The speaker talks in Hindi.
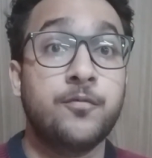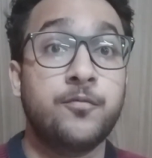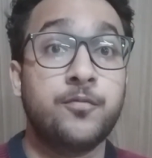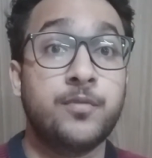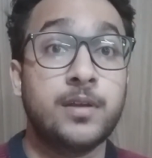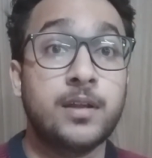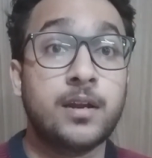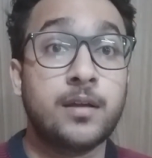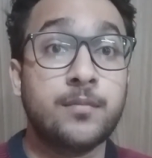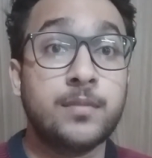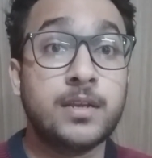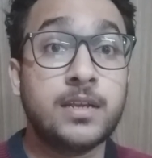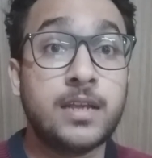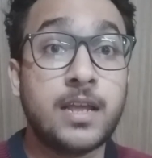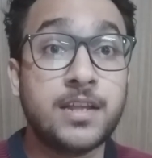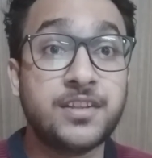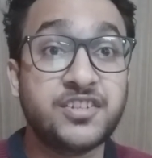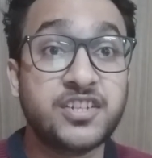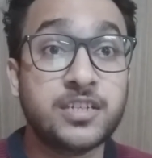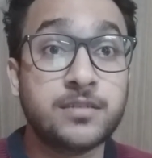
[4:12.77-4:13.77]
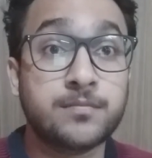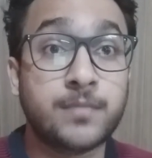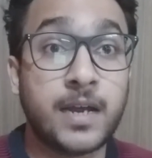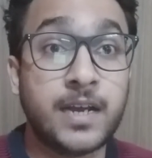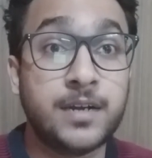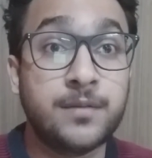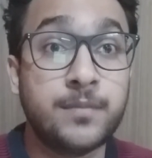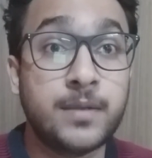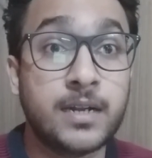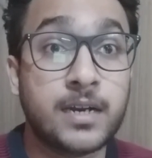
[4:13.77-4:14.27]
फिर हमें ये चीज़
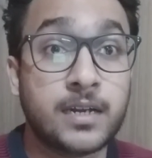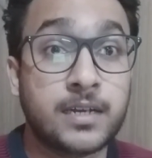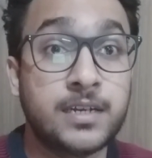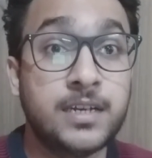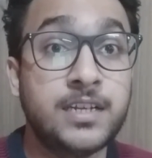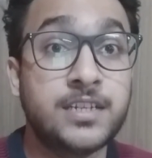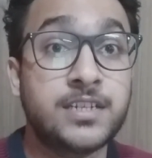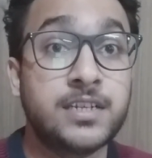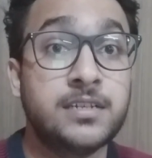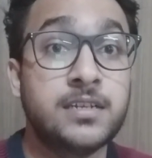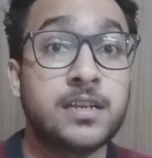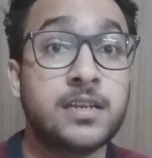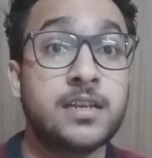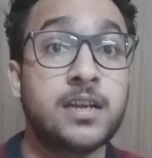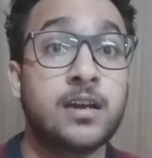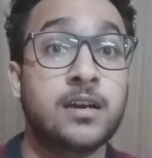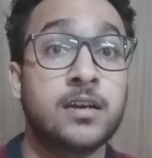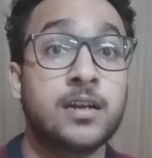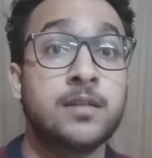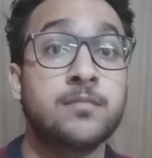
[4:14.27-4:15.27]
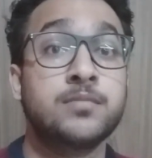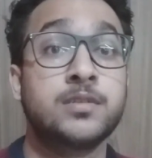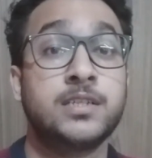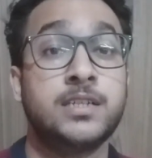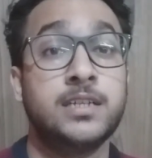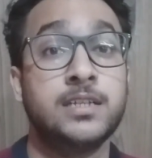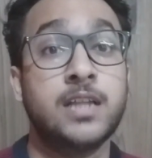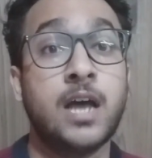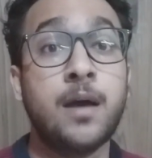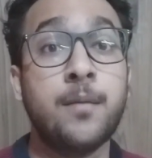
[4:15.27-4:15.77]
माइंड में रखनी चाहिए कि अगर हम
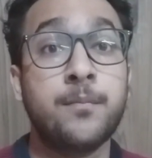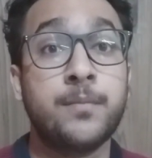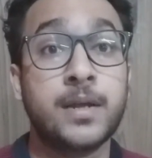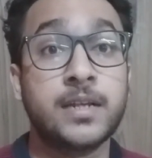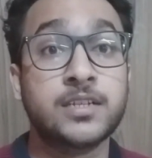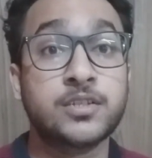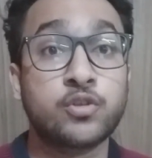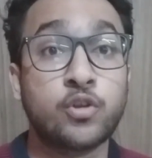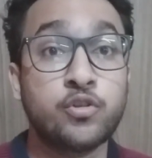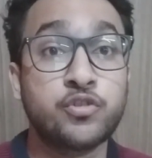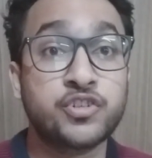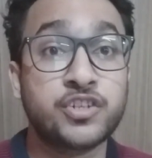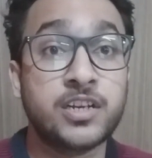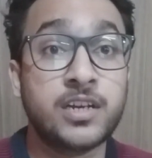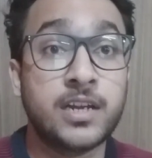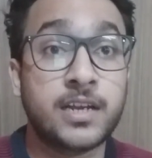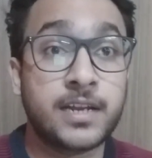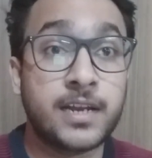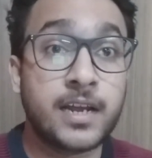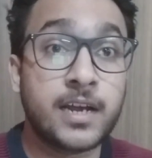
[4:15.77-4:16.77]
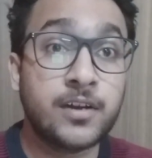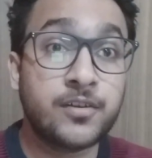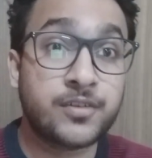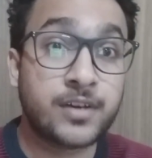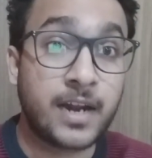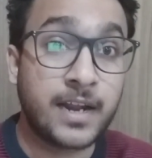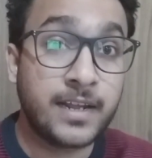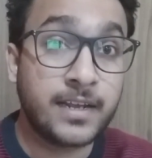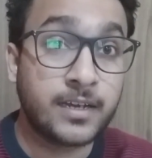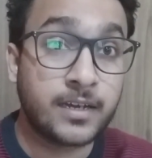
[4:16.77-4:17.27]
सीधा बेस्ट सॉल्यूशन लिखने का
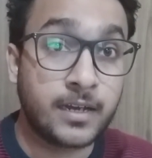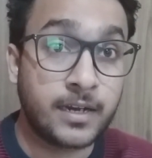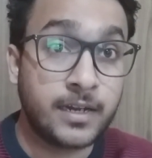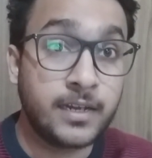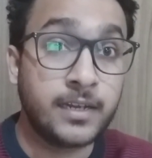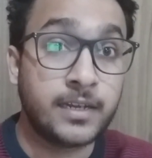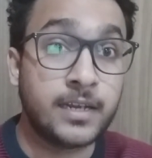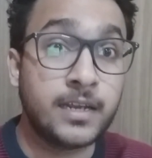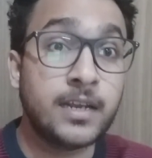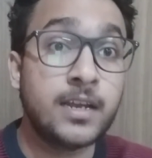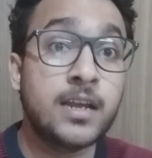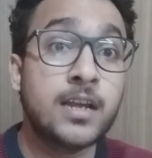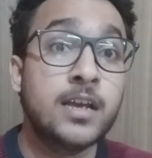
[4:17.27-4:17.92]
ट्राई करेंगे